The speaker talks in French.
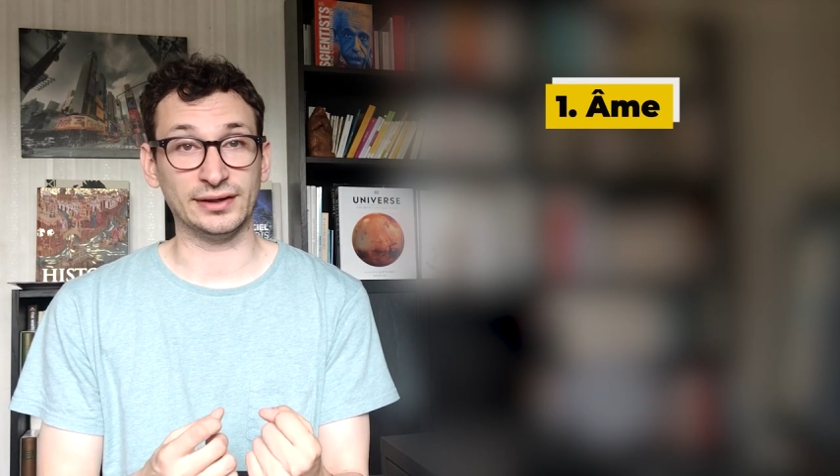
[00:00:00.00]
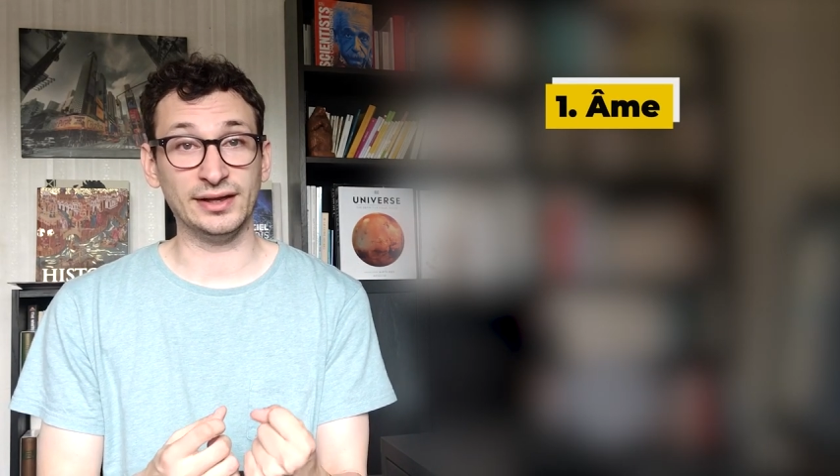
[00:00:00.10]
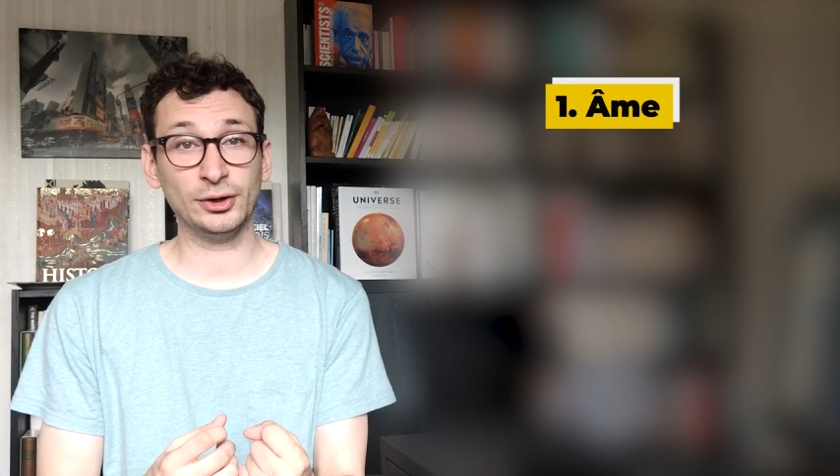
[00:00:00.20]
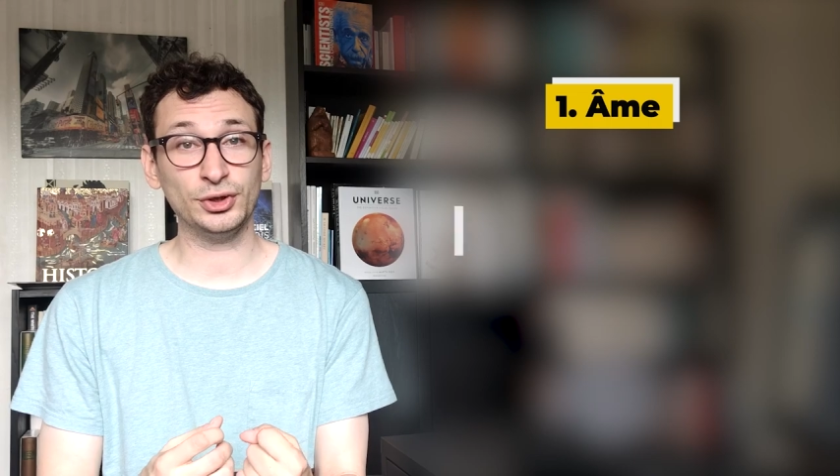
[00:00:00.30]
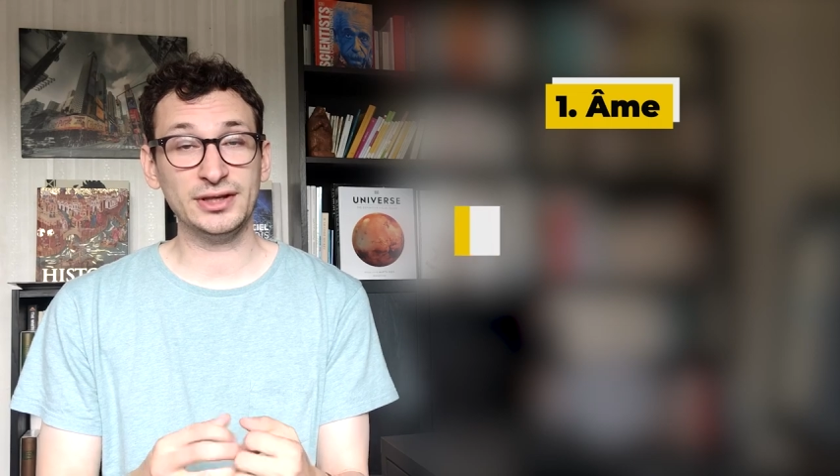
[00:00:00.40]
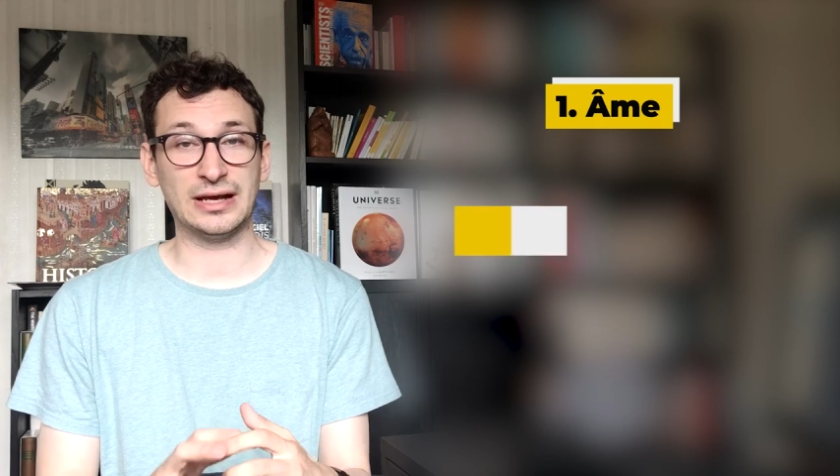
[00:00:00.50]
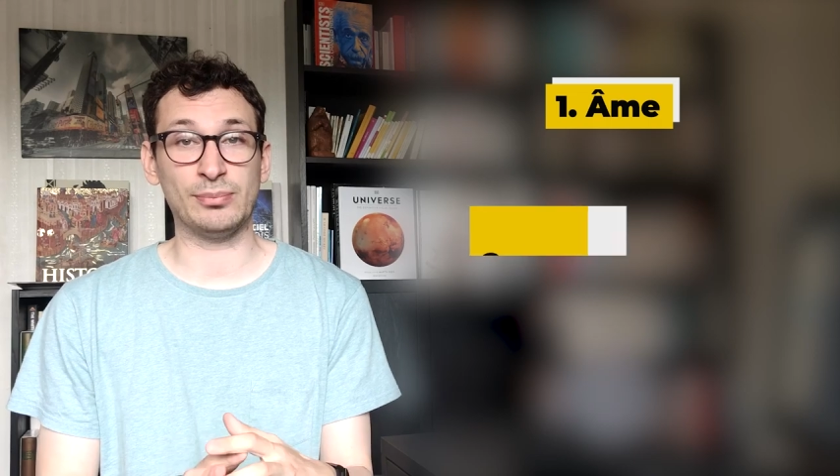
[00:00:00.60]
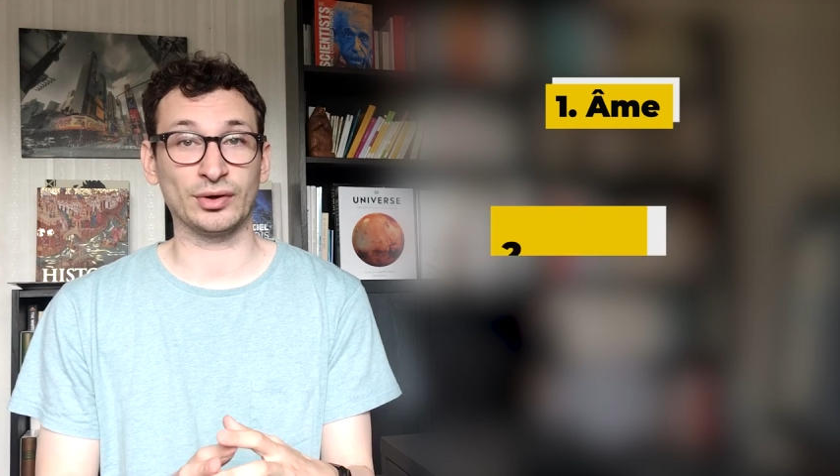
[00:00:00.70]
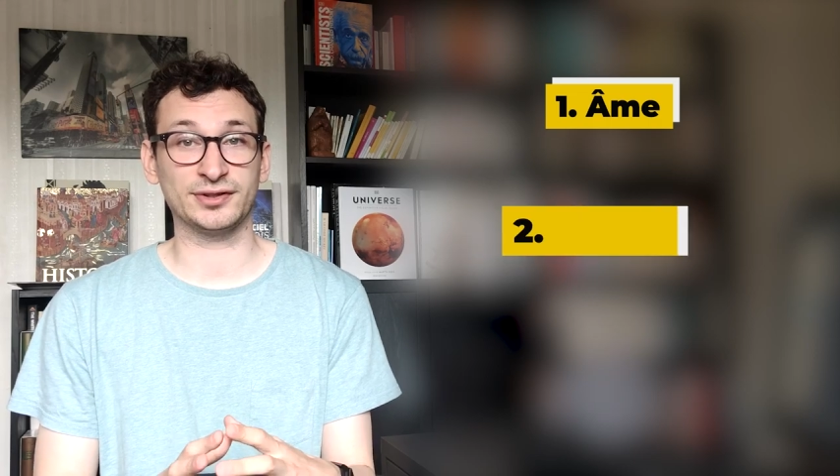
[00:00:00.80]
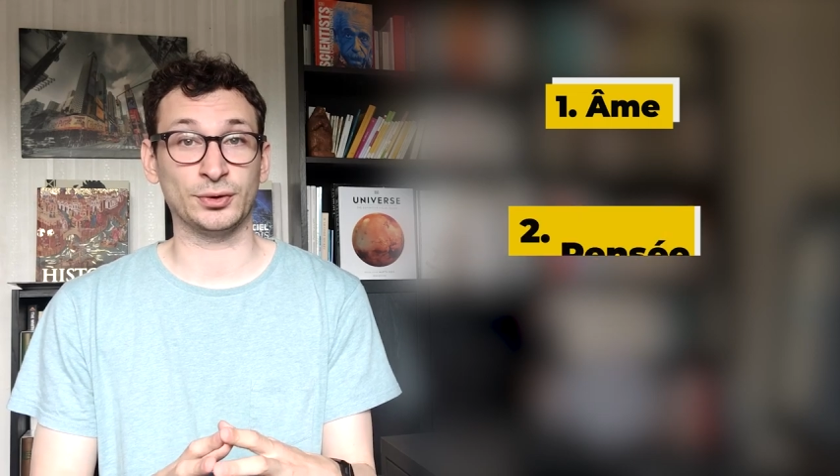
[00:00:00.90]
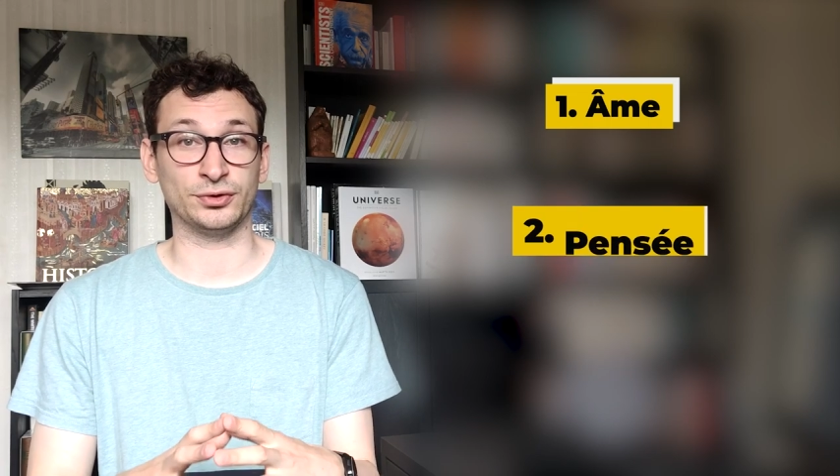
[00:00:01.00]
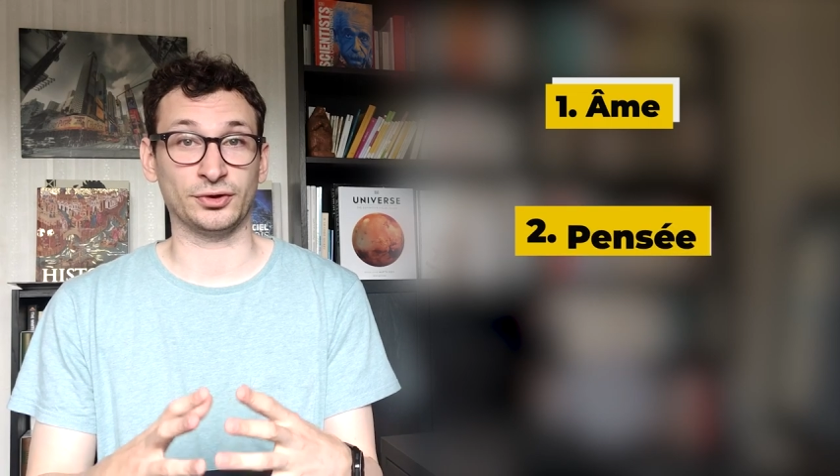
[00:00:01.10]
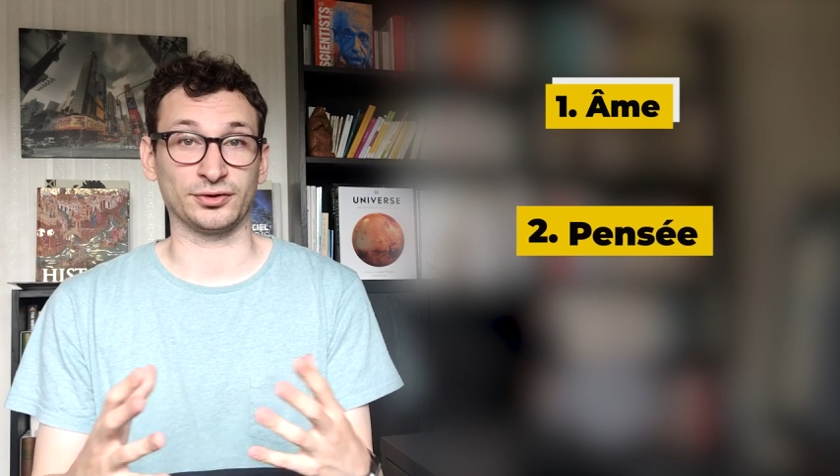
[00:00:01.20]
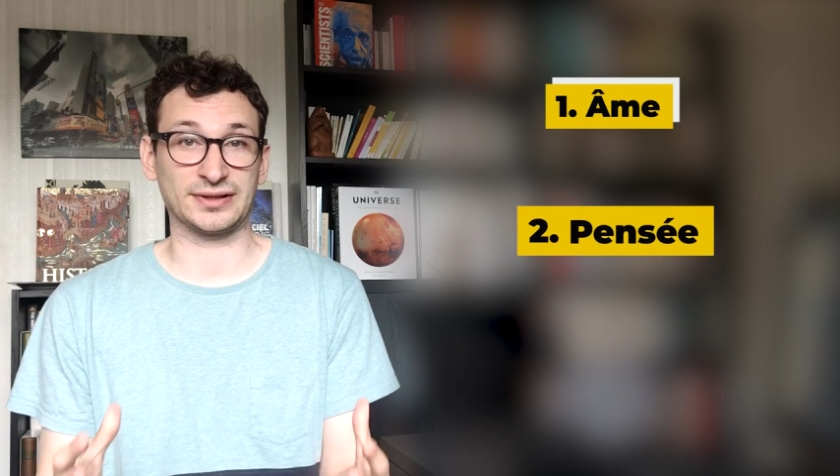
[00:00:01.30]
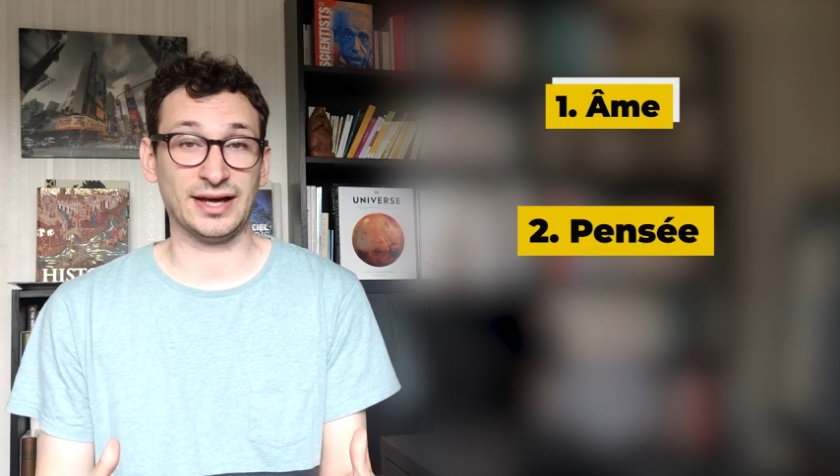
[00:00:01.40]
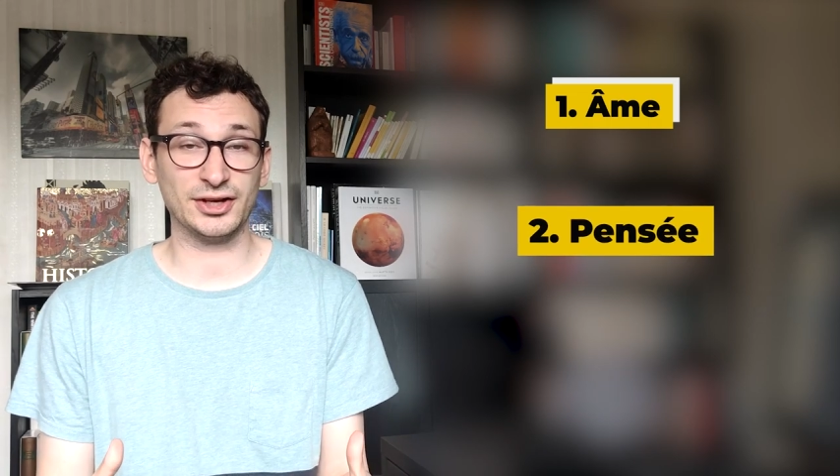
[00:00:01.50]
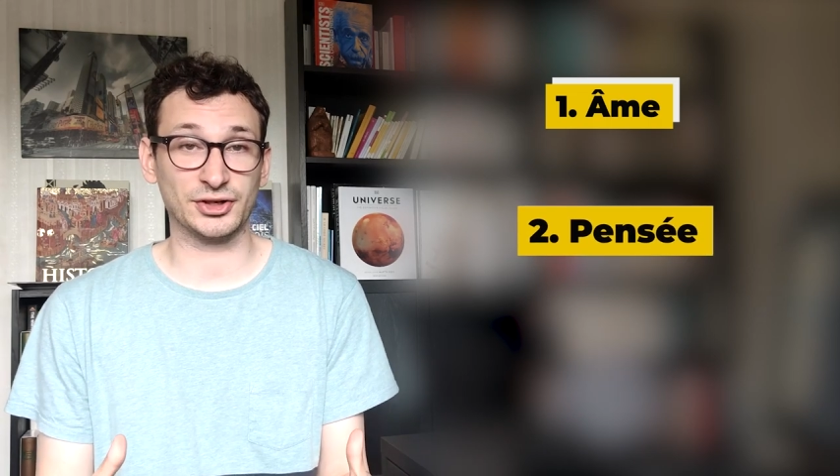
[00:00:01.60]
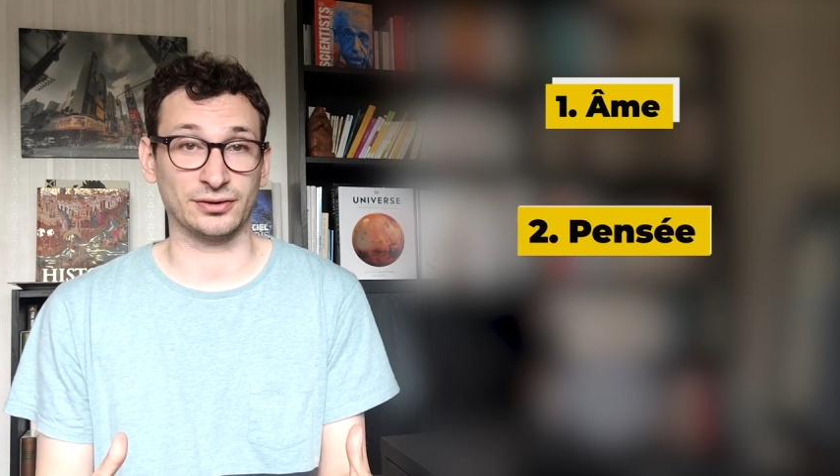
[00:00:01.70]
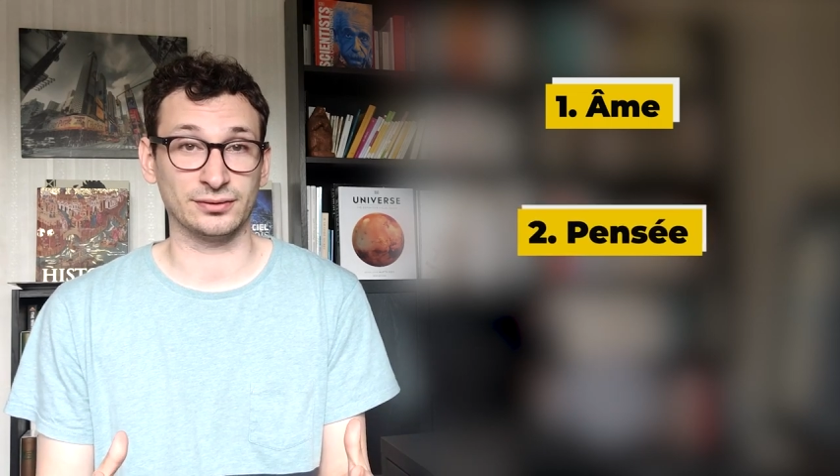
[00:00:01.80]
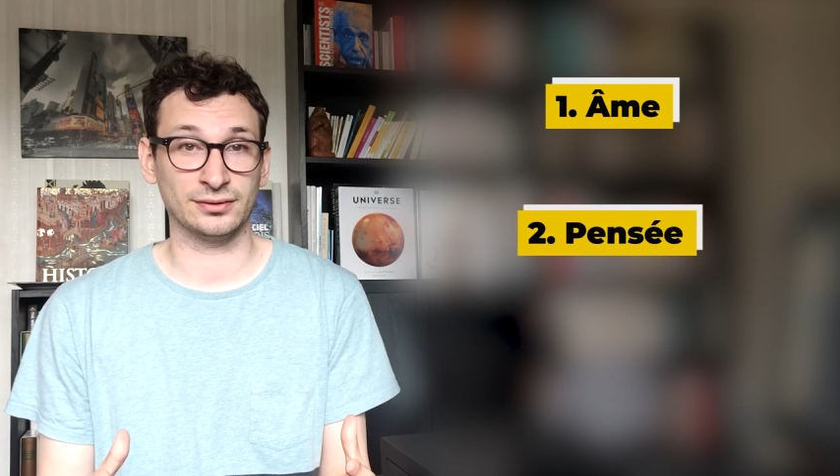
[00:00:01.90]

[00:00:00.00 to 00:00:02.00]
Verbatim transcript: d'un côté la pensée au sens large,